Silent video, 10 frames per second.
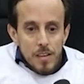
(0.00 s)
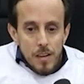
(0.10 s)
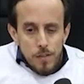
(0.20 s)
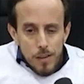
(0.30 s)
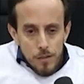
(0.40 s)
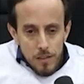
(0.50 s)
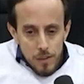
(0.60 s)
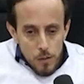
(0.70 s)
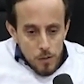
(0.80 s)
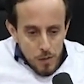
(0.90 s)
E eu falo
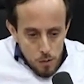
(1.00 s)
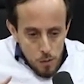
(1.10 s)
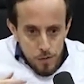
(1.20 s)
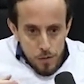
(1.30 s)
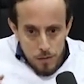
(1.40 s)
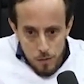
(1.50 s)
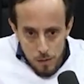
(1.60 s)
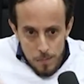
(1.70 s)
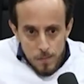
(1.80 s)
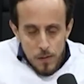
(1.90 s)
influenciador, não é só o
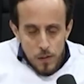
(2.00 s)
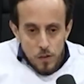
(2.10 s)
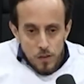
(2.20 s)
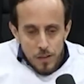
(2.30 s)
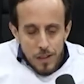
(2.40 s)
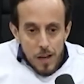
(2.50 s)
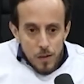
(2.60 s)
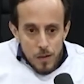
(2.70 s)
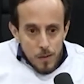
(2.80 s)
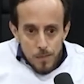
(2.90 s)
influenciador é, digital. A
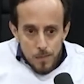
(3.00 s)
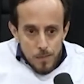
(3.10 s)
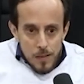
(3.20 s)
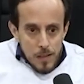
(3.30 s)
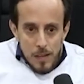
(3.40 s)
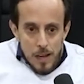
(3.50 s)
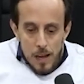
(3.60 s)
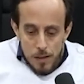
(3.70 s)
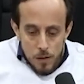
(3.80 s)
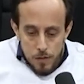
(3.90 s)
gente pensa não. logo no
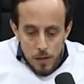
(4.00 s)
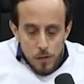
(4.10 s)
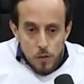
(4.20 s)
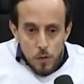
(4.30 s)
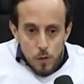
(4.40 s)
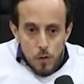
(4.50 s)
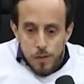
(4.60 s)
influenciador é, não, digital.